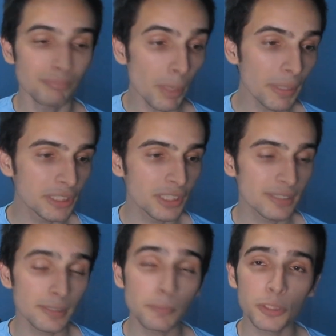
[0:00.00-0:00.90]
Uma
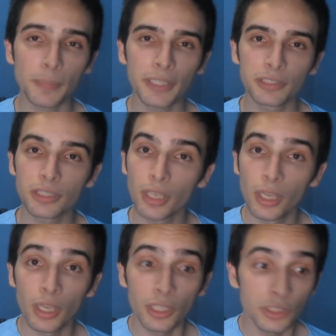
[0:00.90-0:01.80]
magia simplesmente
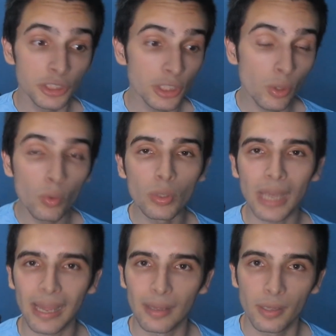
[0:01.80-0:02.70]
de
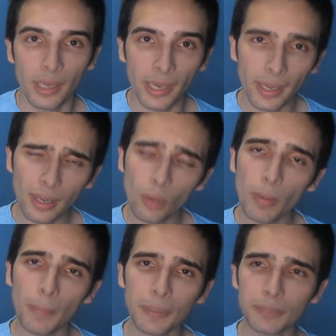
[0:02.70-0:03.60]
curar ela é
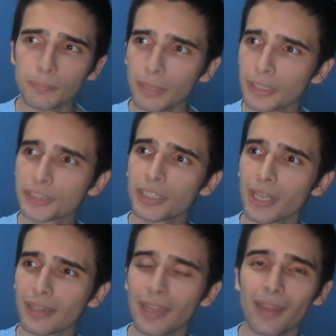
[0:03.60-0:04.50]
uma
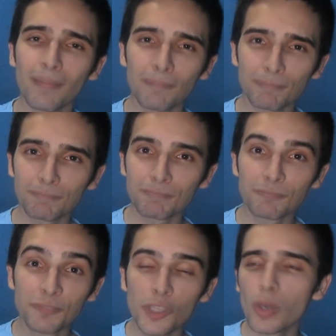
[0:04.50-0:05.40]
magia até
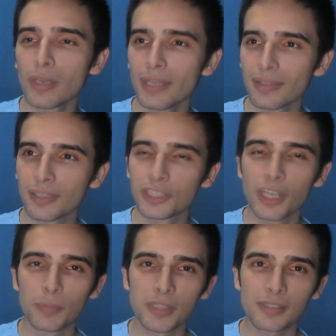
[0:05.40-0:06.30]
violenta,
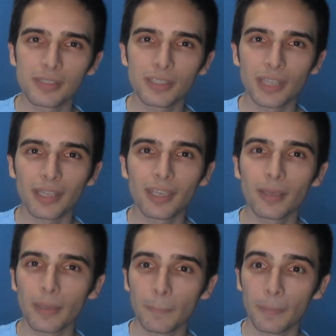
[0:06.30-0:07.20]
digamos assim, já
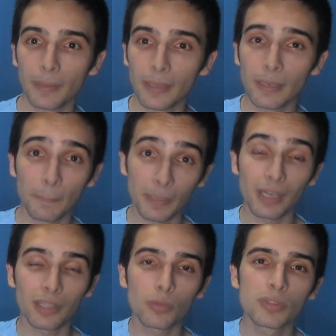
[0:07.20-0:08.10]
que ela para
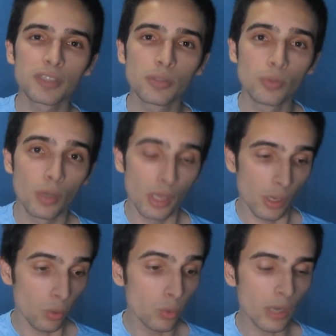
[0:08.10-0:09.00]
ela ter conseguido
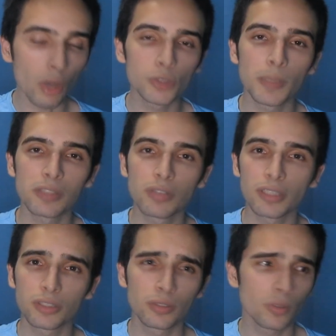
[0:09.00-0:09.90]
curar os braços do
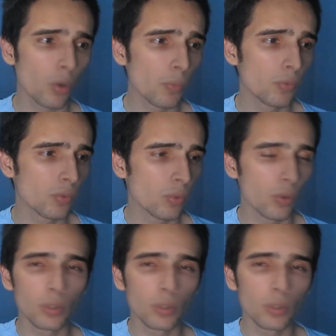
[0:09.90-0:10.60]
Astro como